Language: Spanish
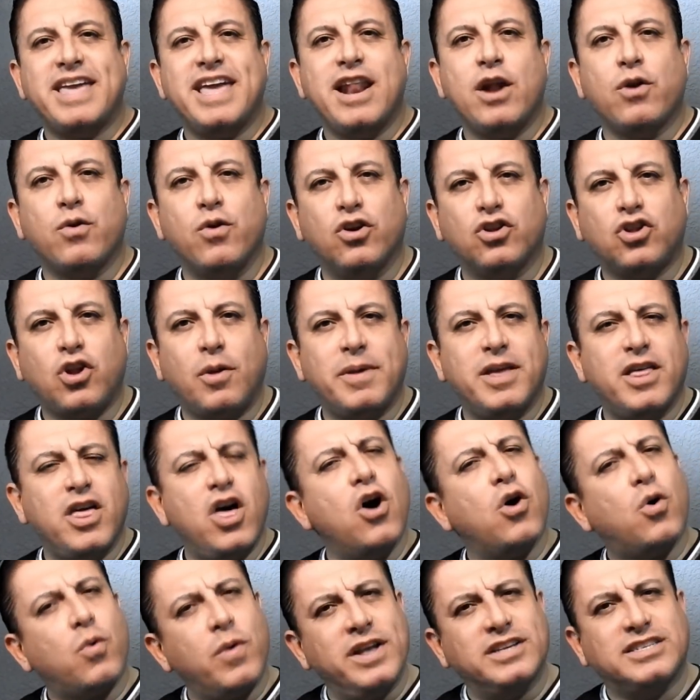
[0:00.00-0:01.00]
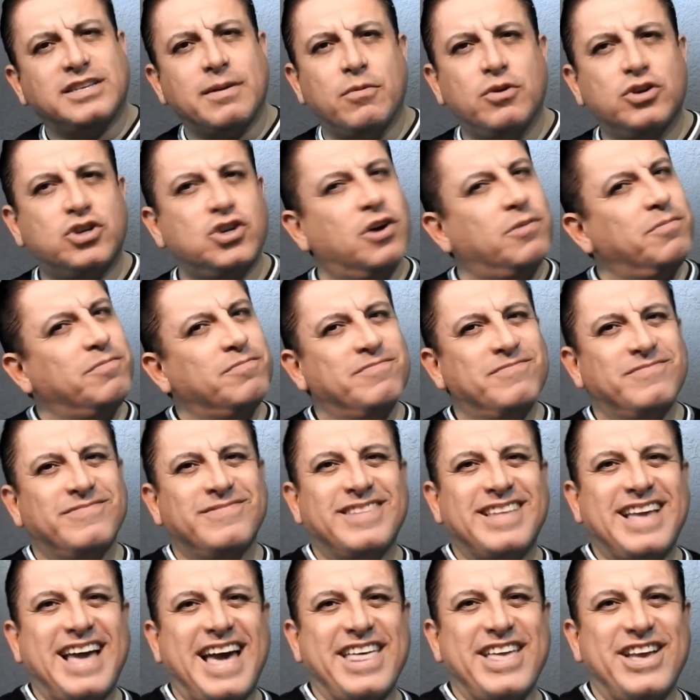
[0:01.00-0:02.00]
algún otro video, cuídense mucho,
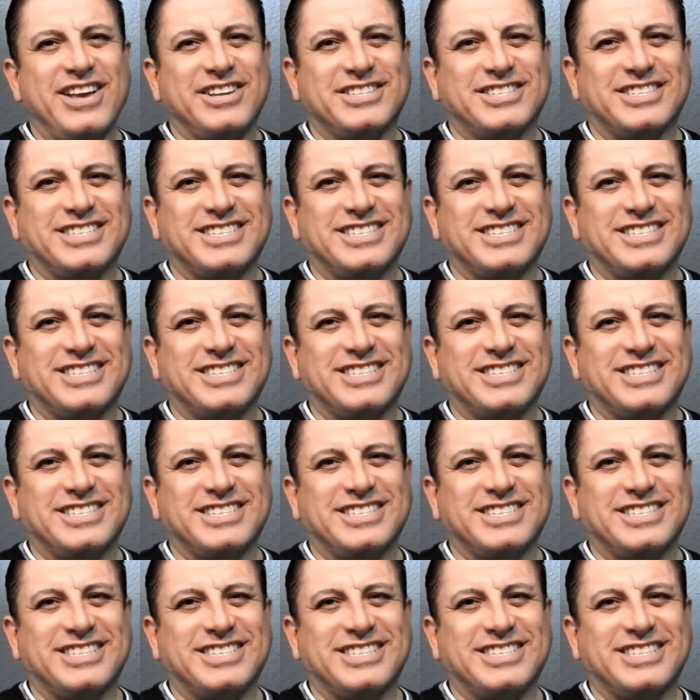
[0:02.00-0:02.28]
Adiós.